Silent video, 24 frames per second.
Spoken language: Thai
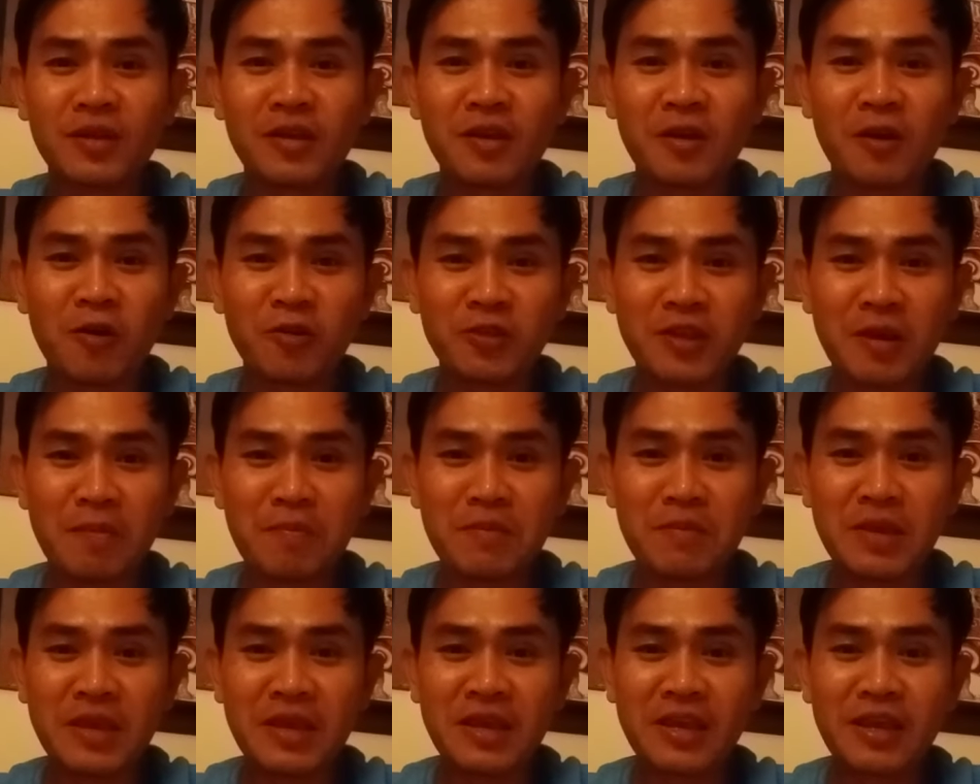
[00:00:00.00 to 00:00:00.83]
เขาจะ
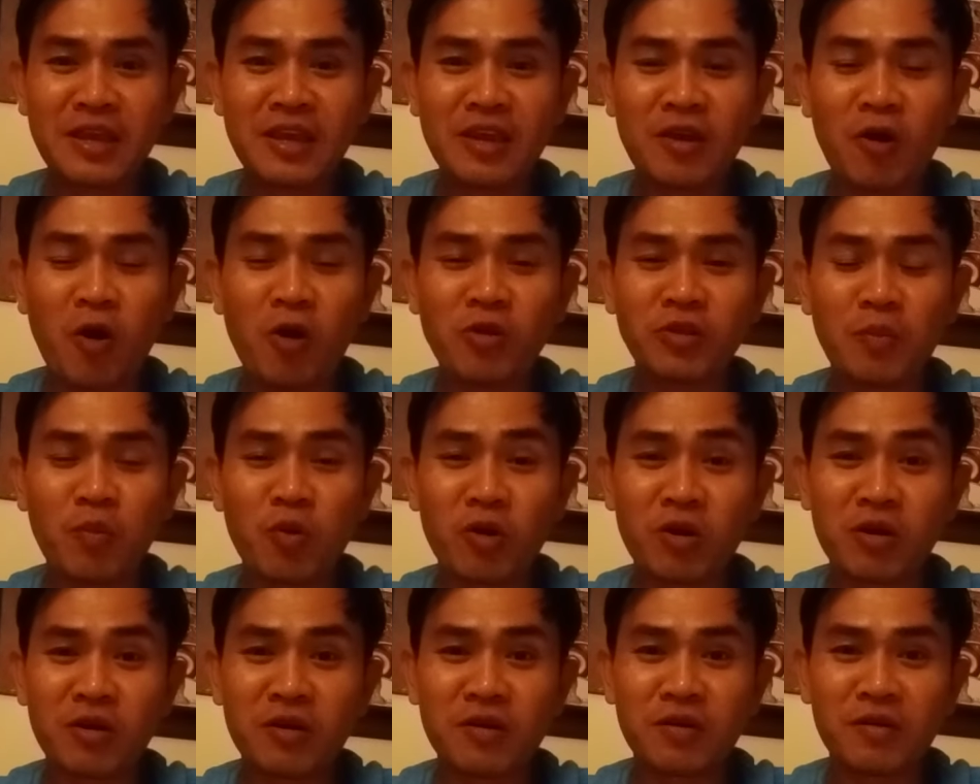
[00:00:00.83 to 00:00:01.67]
มีห้องสมุ
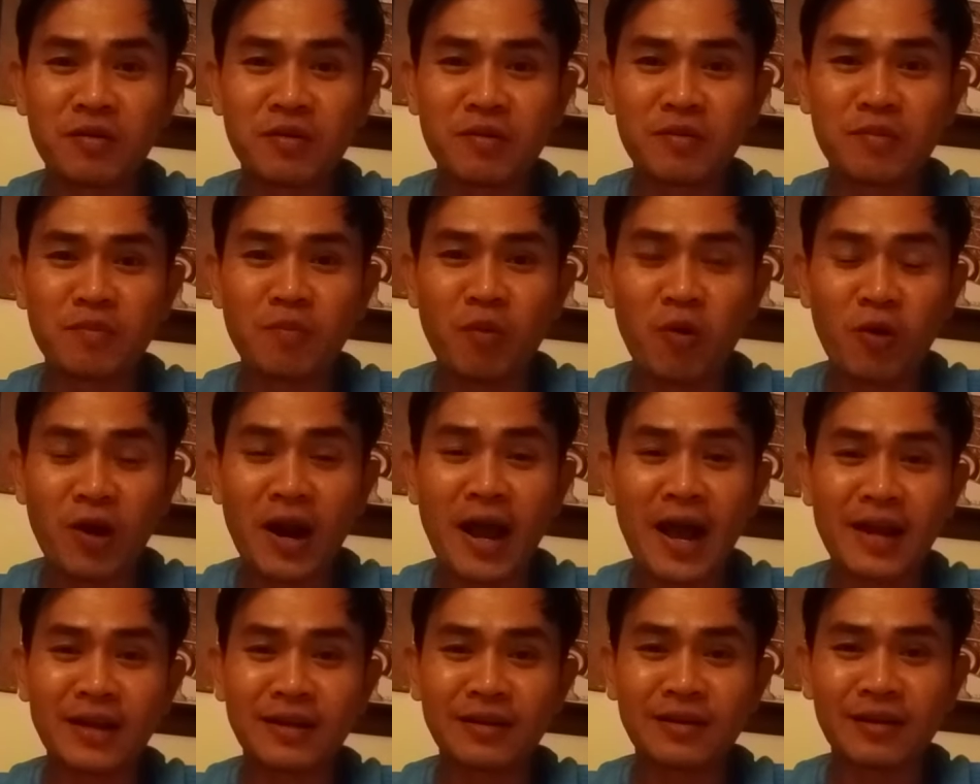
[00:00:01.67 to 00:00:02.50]
ดโบ
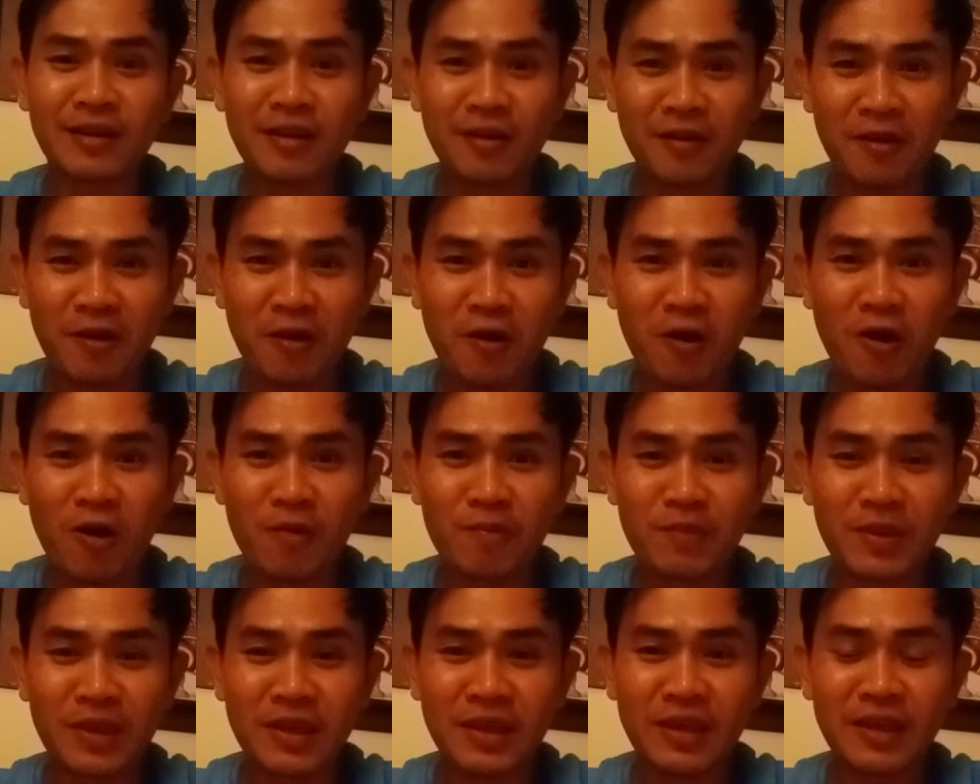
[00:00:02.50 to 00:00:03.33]
ราณ แล้วก็
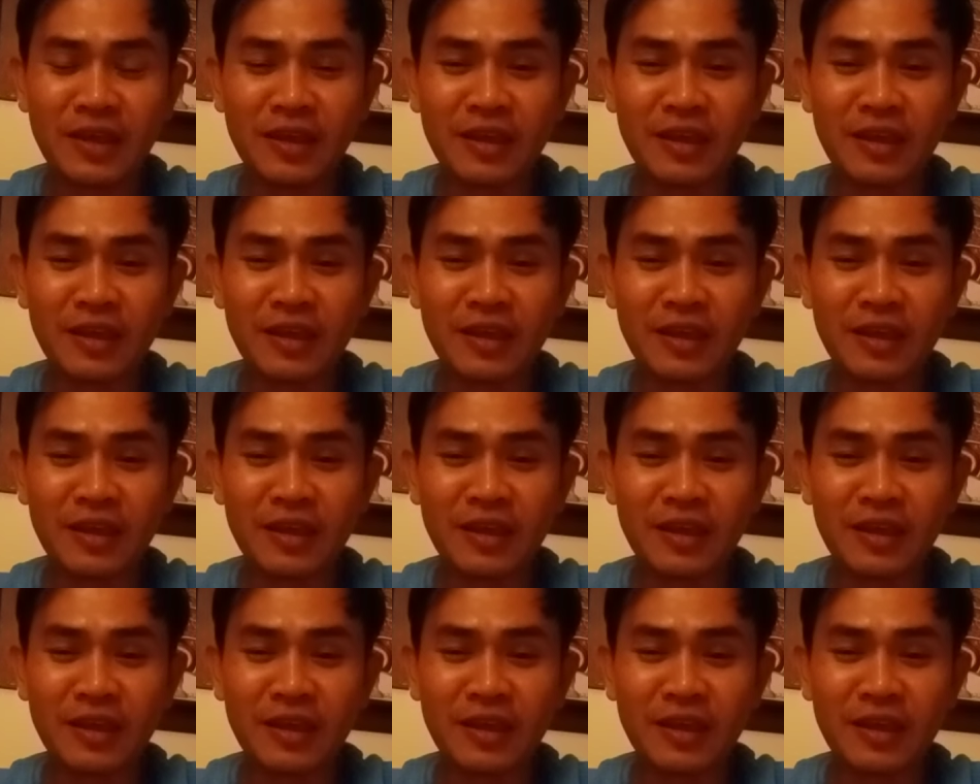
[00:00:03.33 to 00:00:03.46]
มี